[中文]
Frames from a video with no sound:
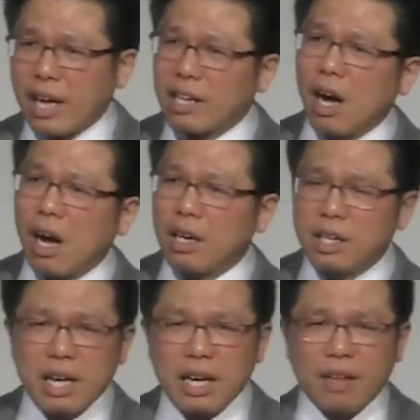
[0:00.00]
动了
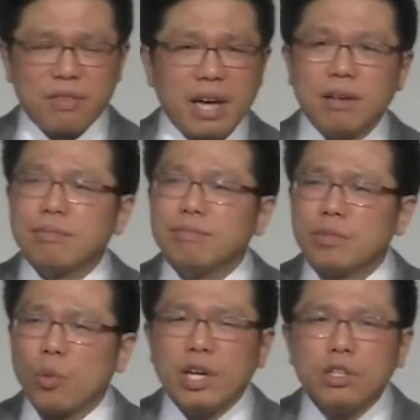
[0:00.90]
手术，然
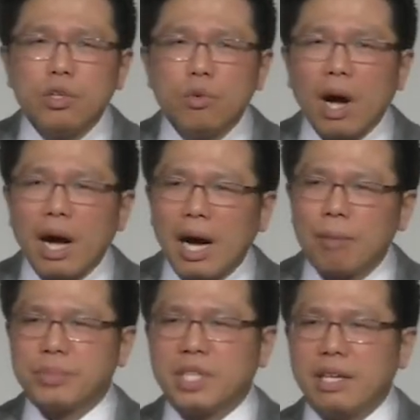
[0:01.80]
后直到出
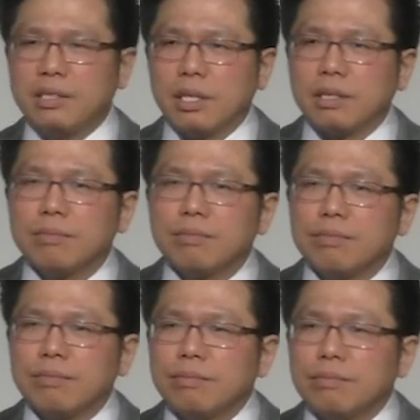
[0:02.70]
了加护病
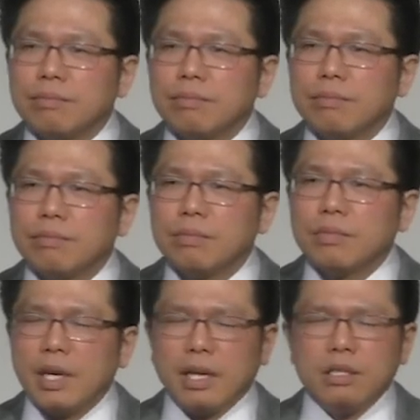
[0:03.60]
房，他会
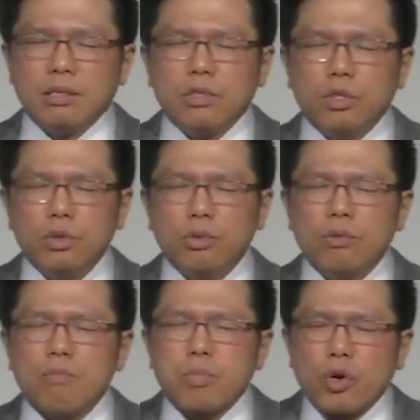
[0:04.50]
他都会与我
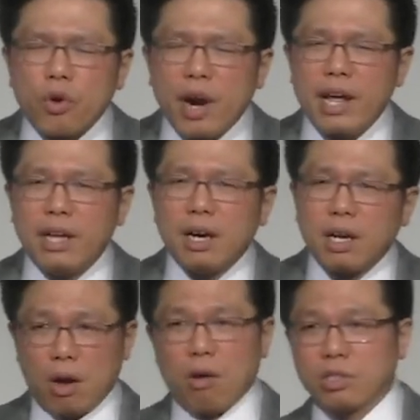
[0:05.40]
更新他的
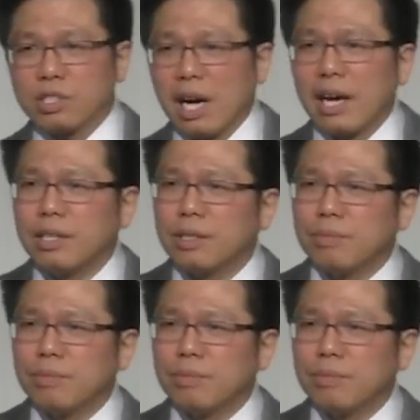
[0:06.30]
状况。